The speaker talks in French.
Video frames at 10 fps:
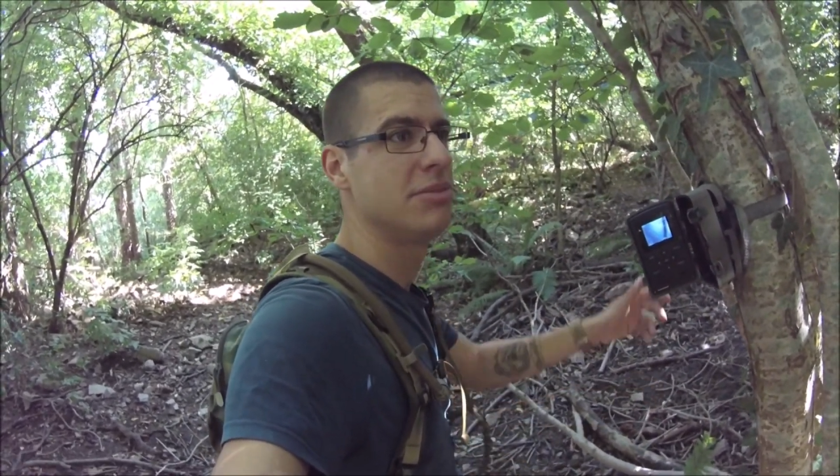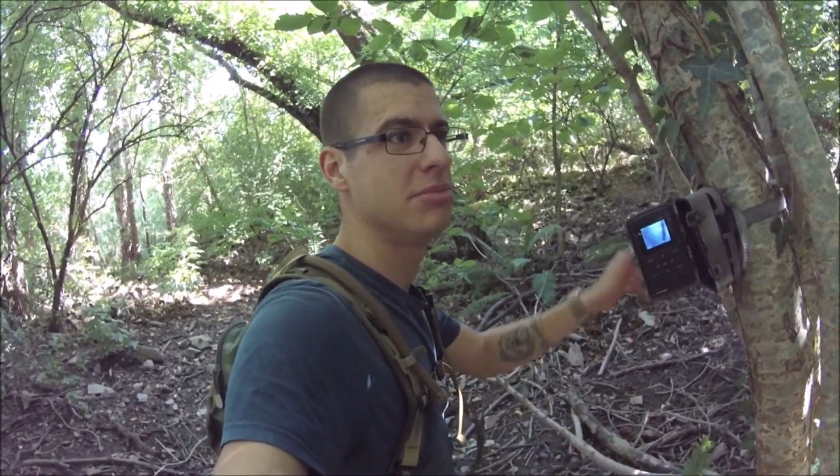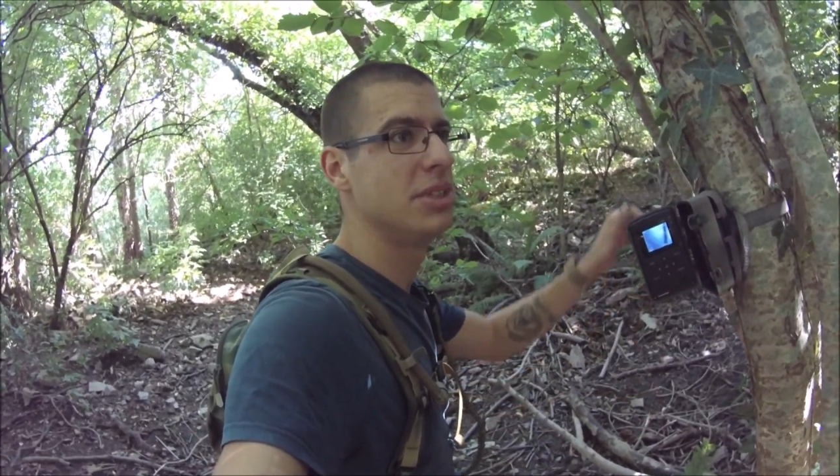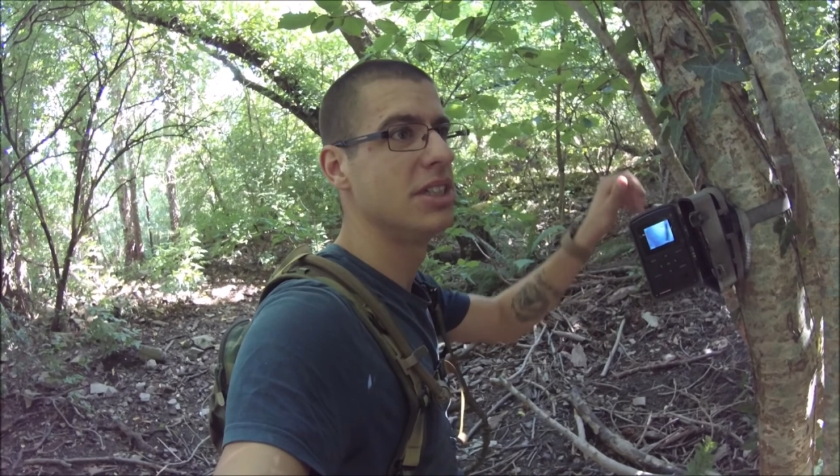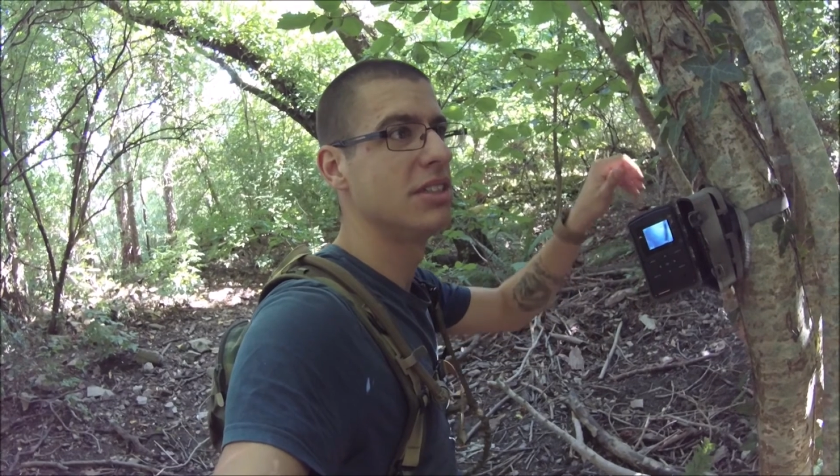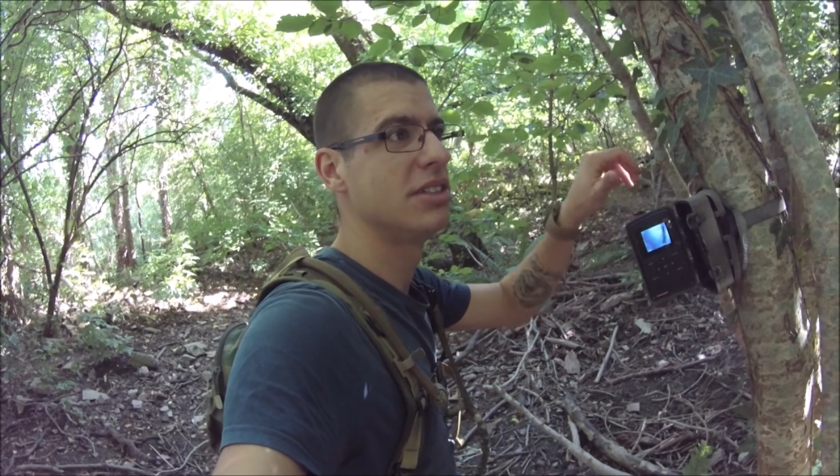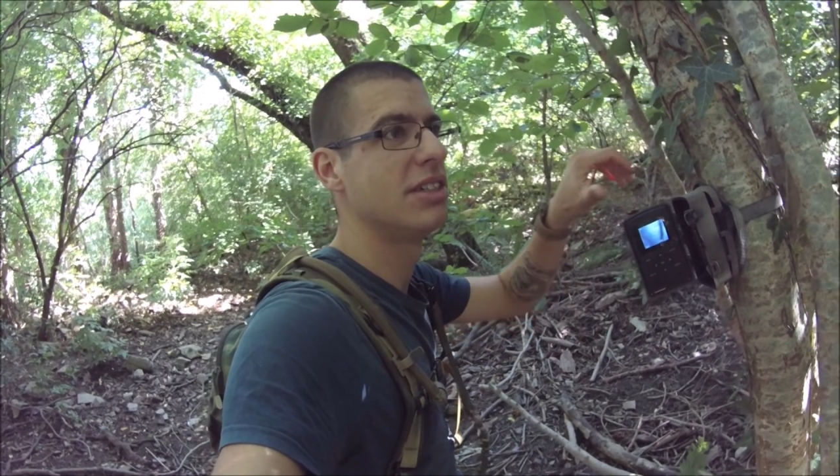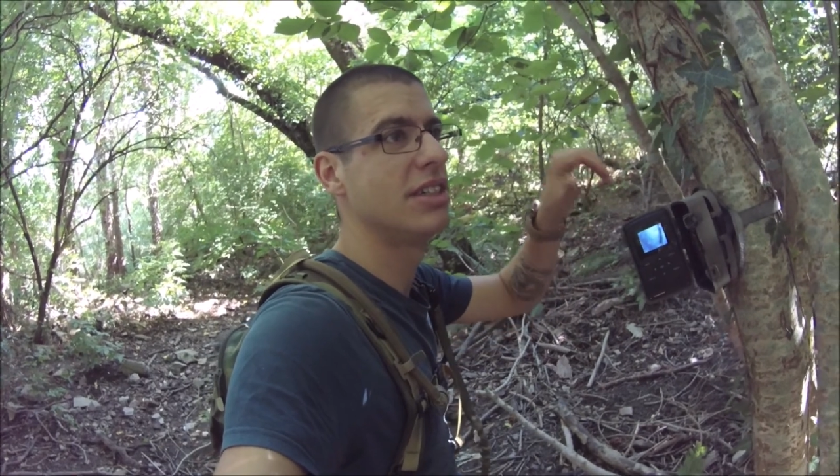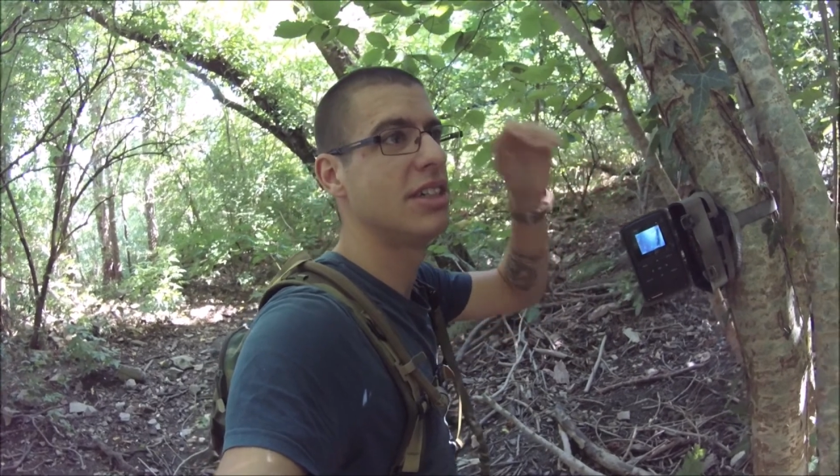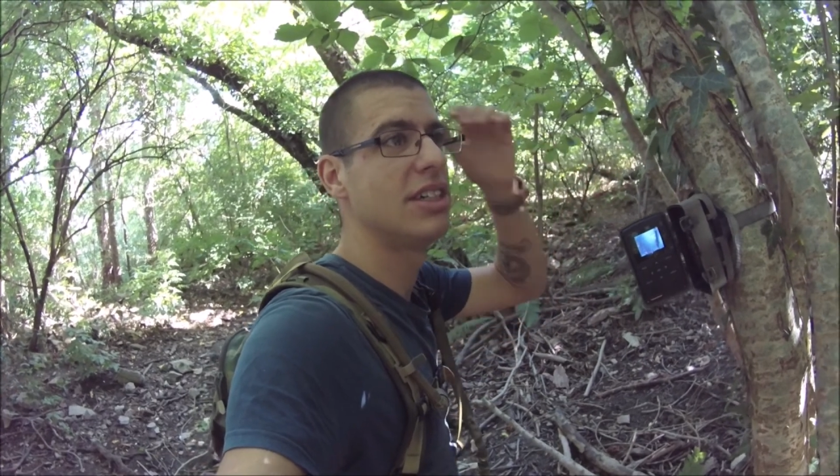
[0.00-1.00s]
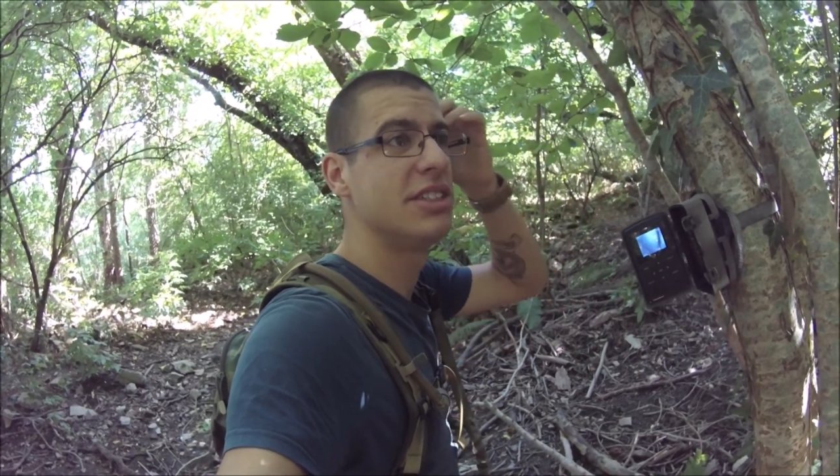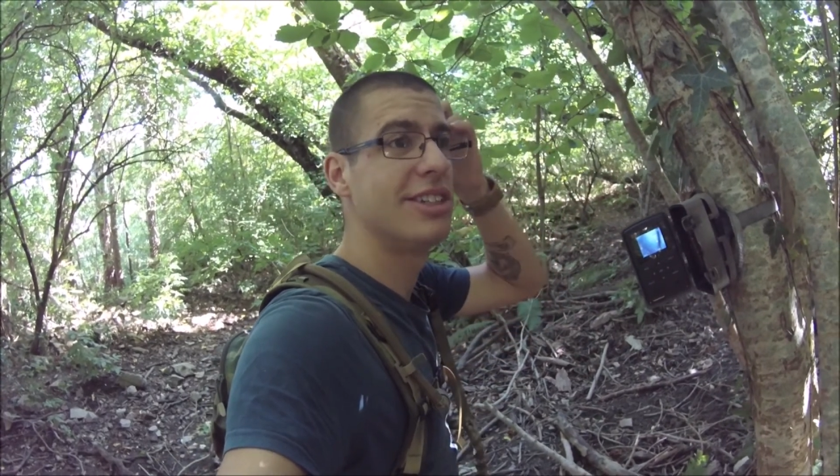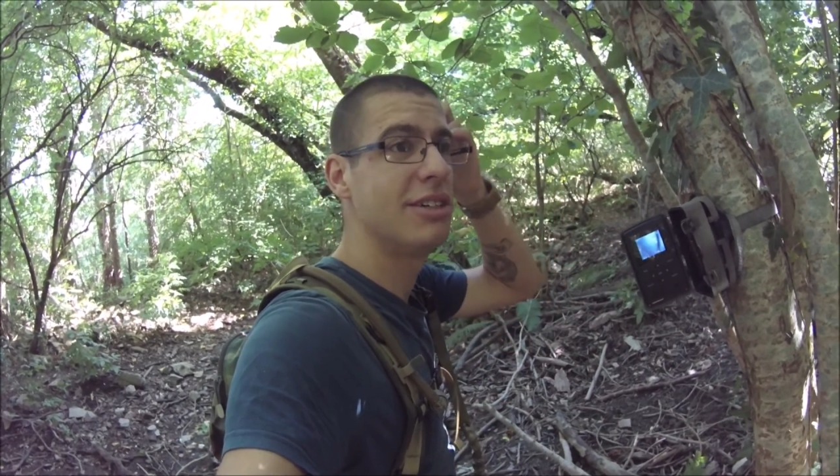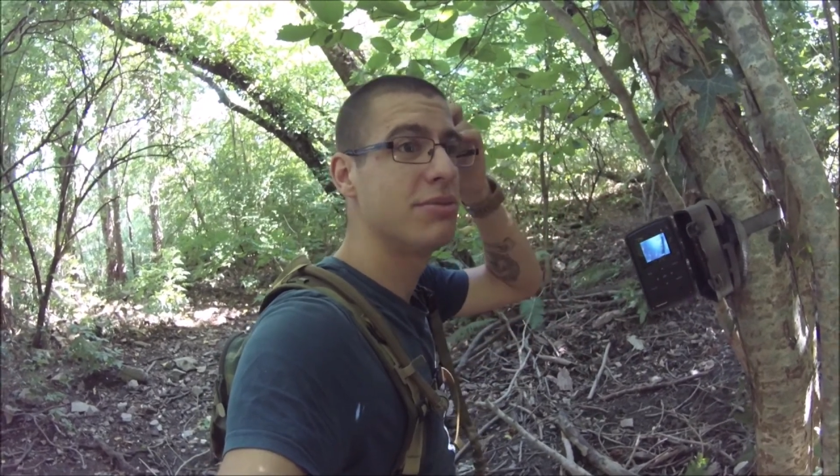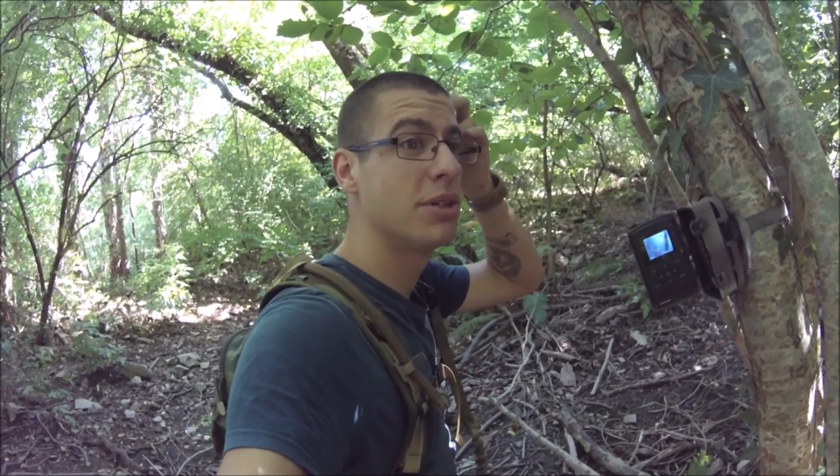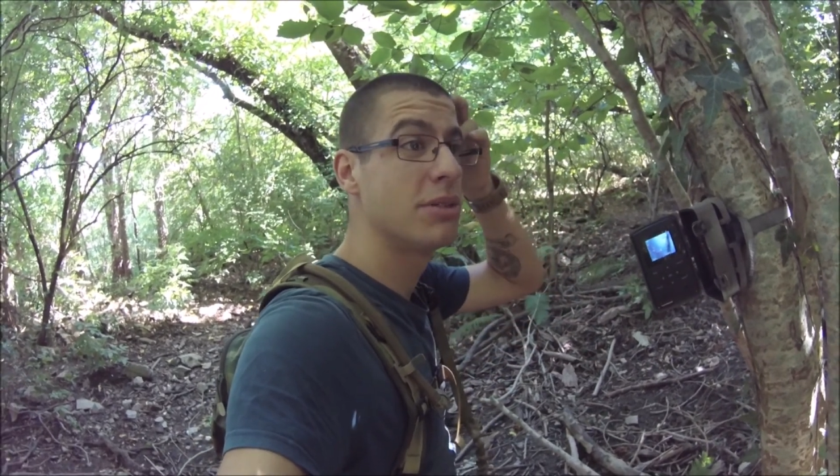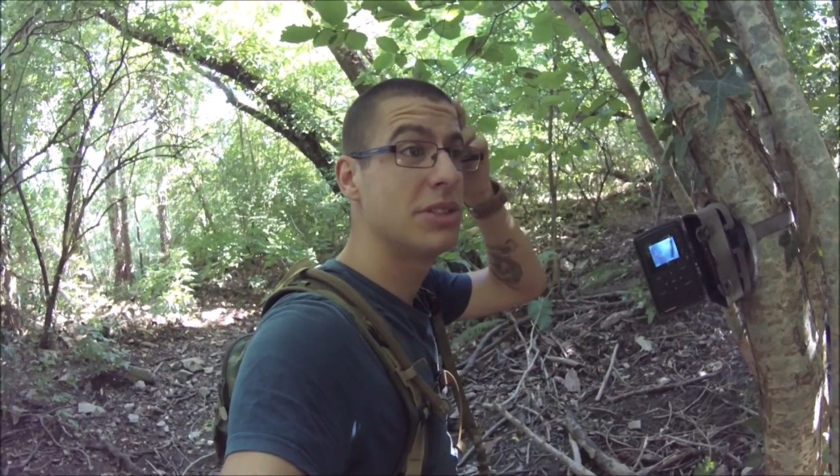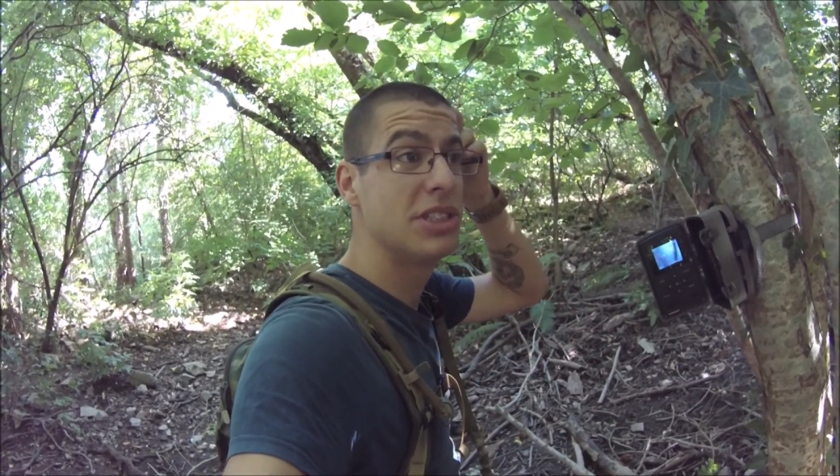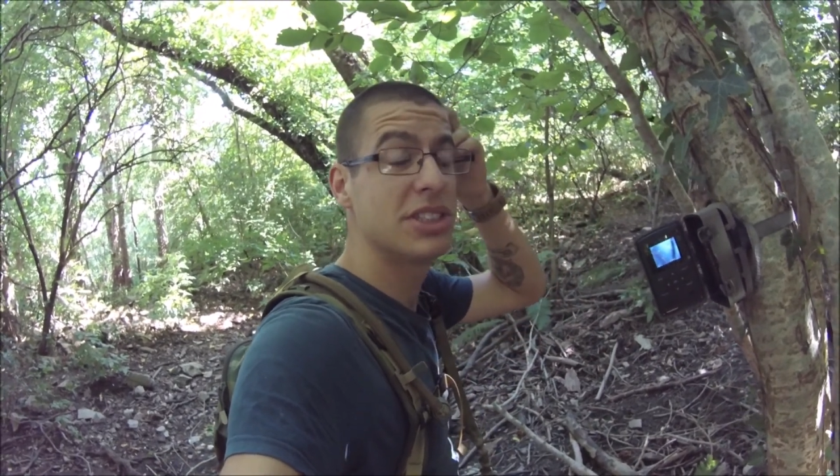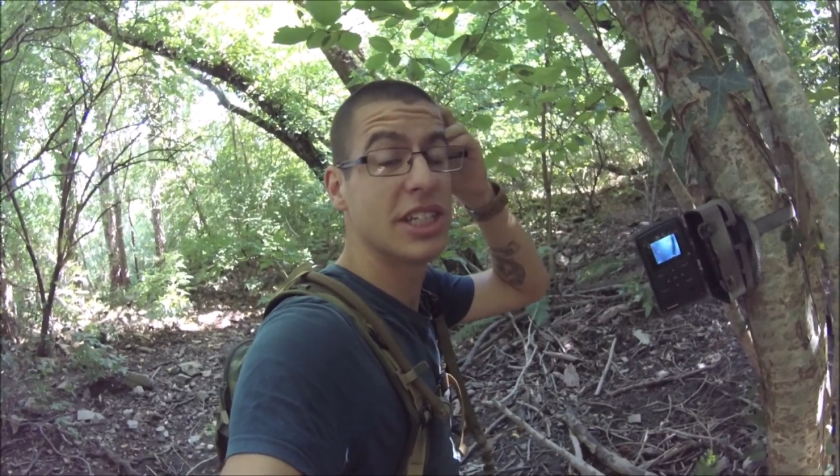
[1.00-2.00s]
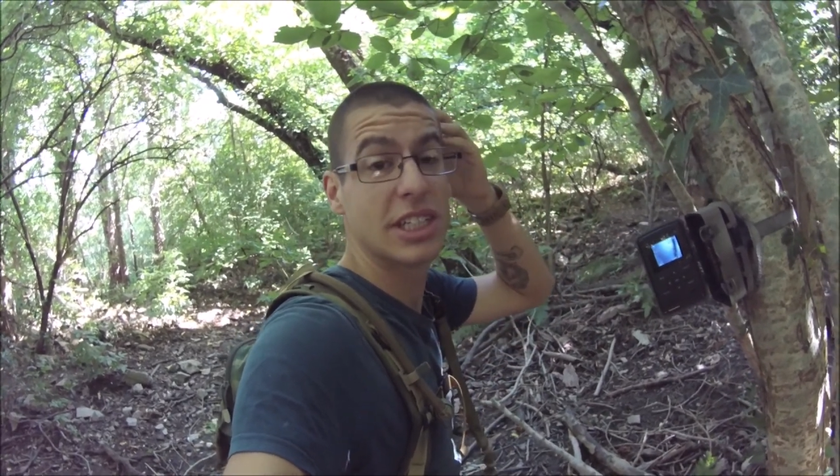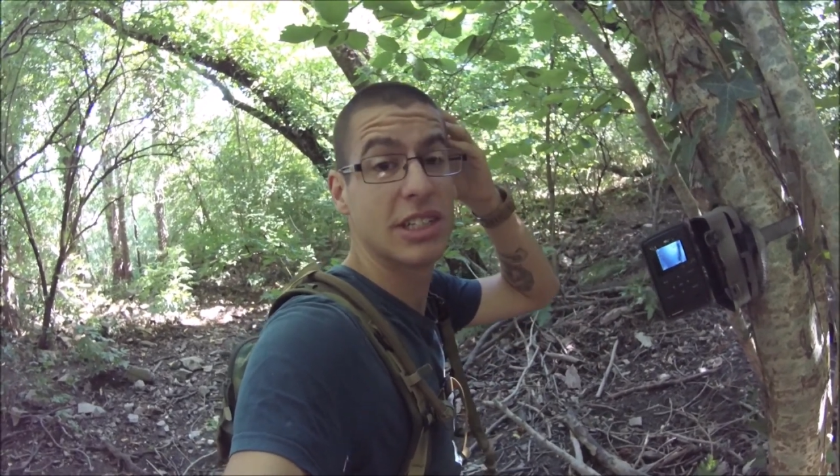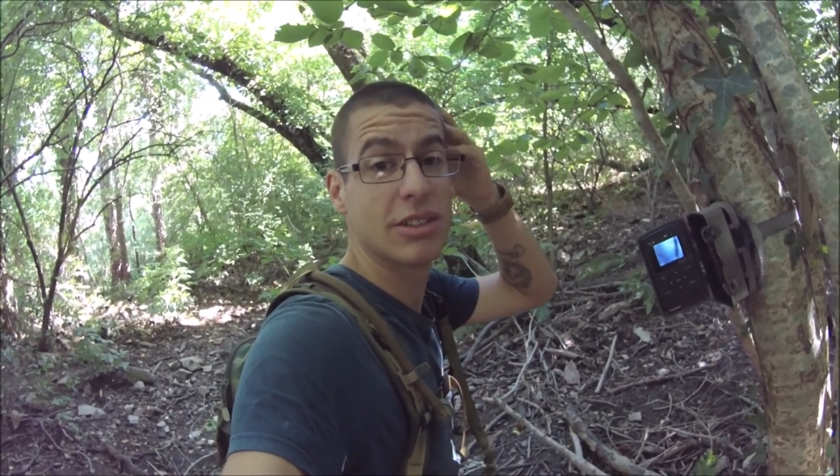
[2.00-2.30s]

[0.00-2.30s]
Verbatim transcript: mais dans la, dans la forêt où c'est sec